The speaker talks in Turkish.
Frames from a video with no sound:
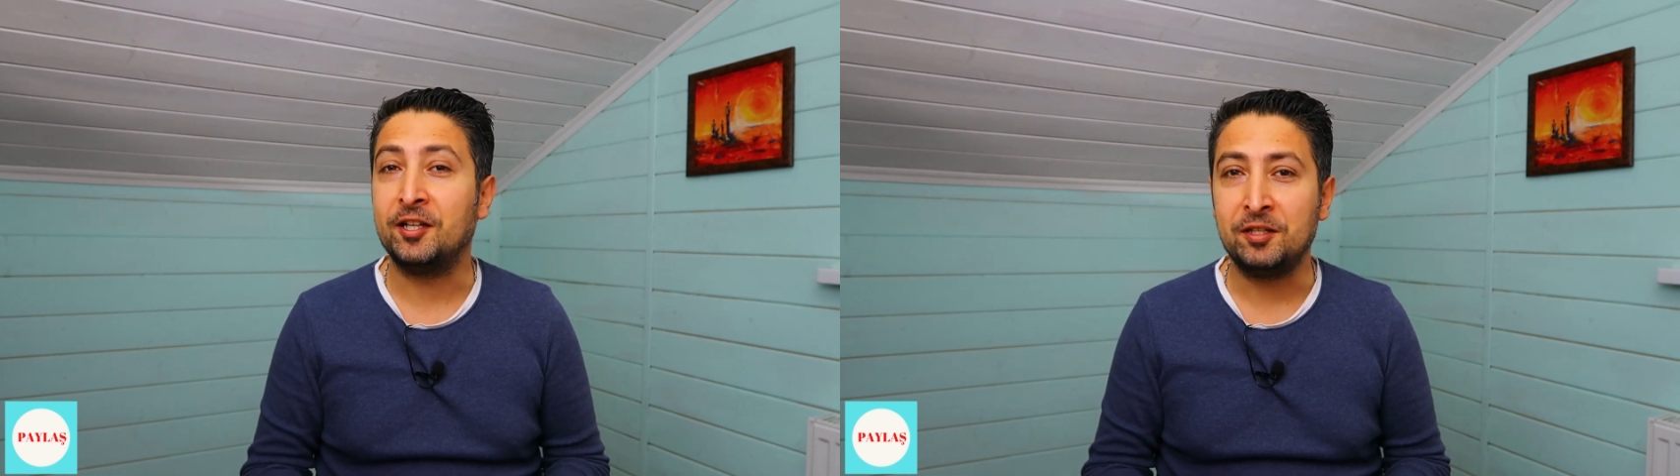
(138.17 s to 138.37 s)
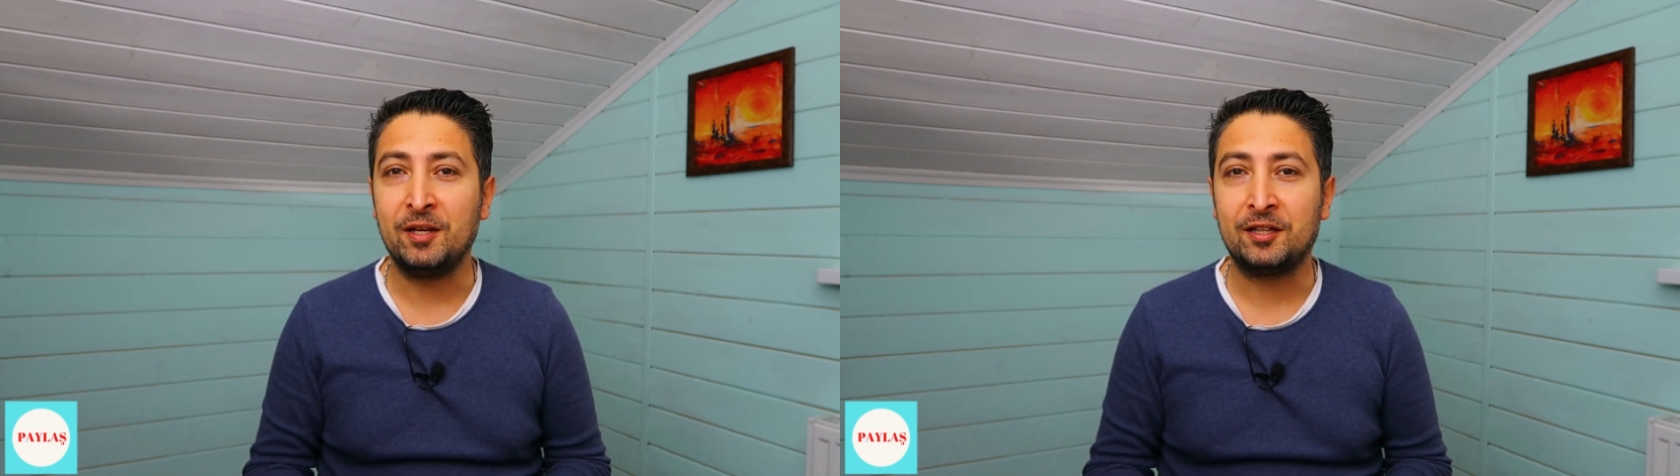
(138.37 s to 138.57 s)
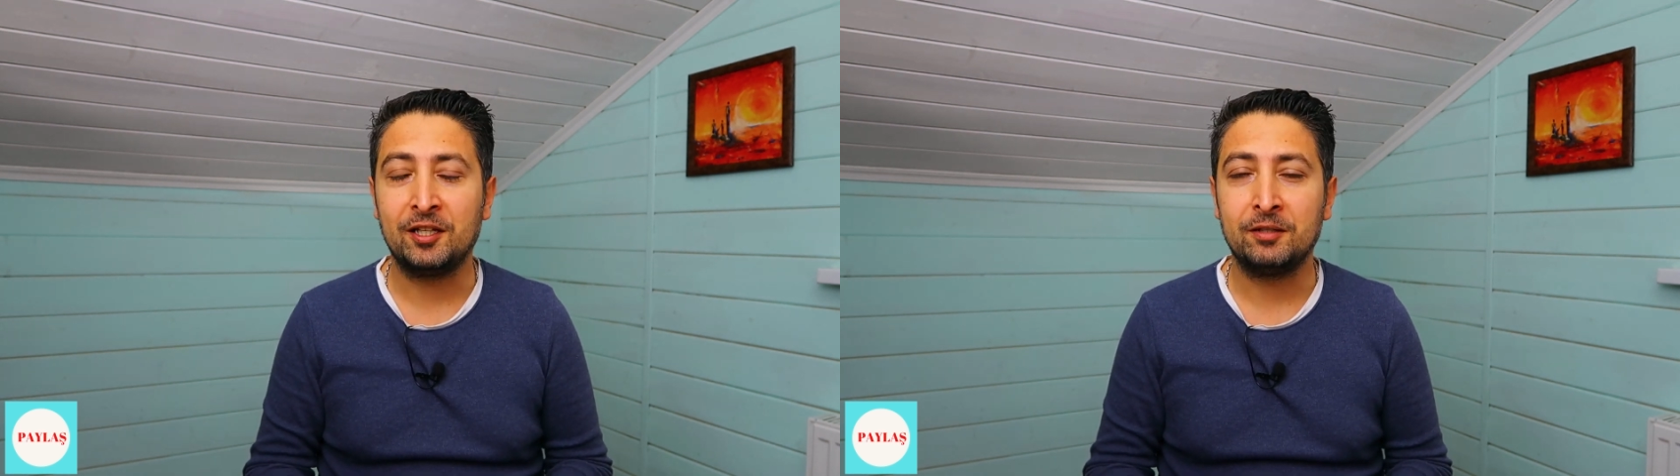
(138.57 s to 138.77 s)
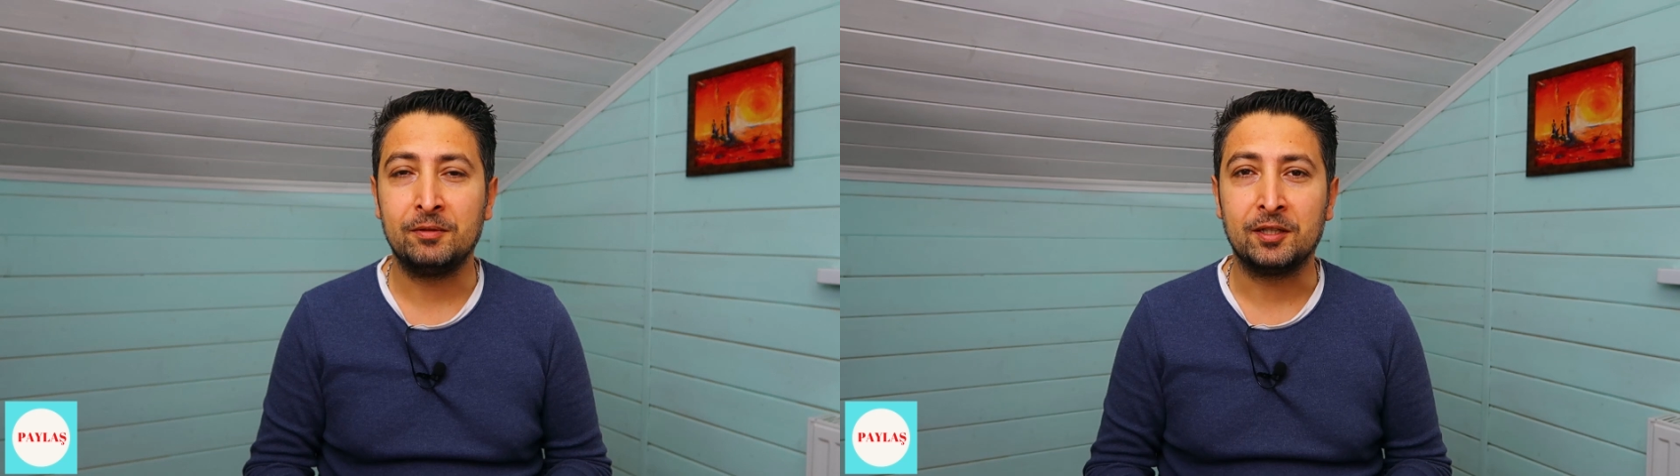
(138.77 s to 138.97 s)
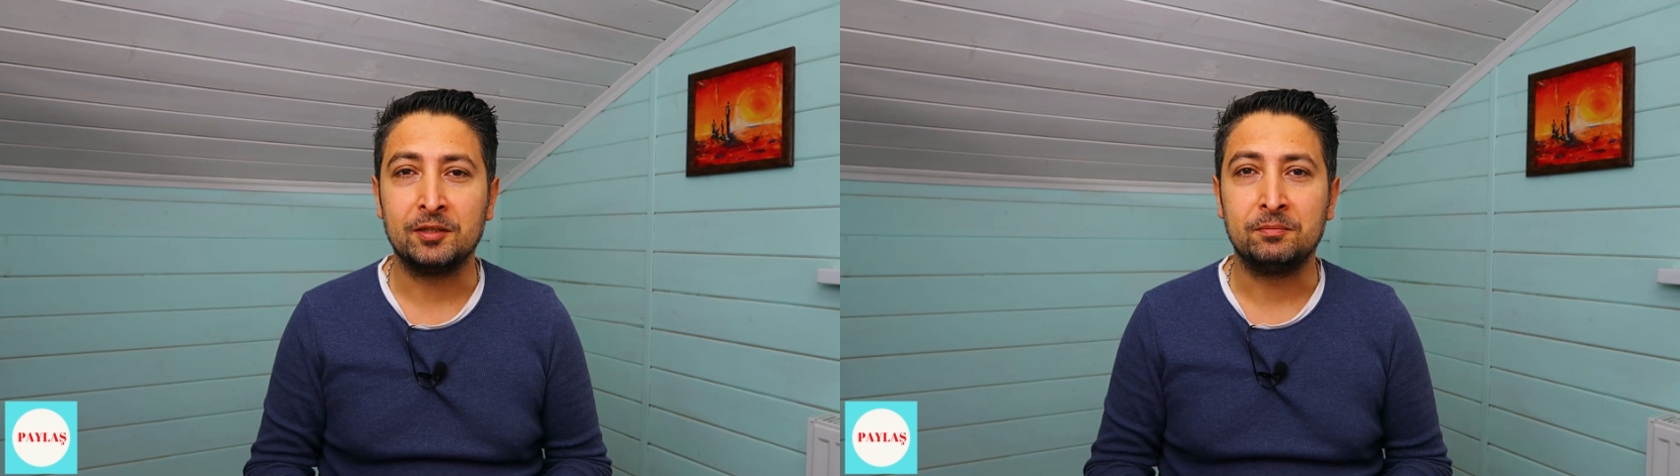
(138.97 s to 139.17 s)

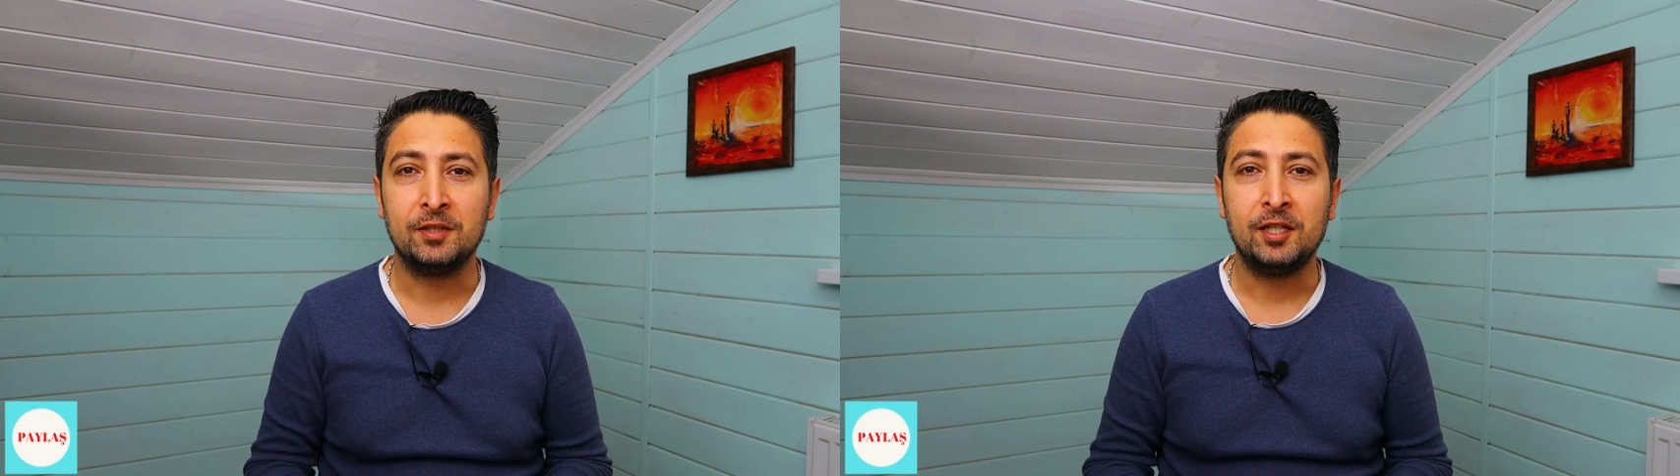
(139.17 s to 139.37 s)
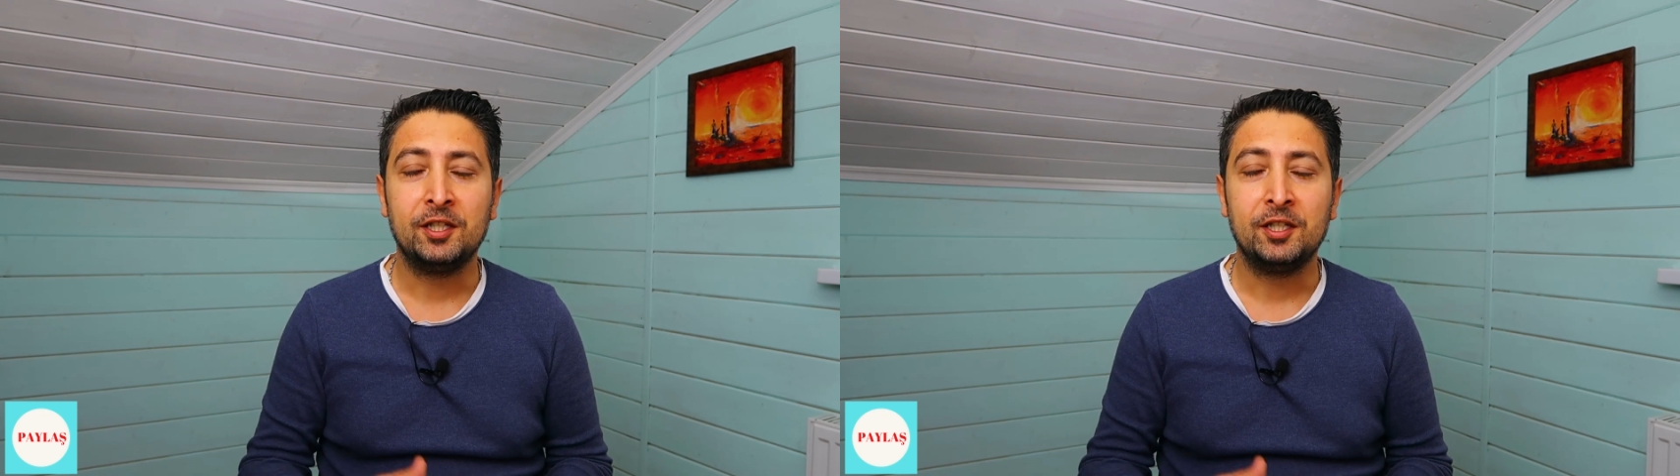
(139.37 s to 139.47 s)
ganimetlere bakalım.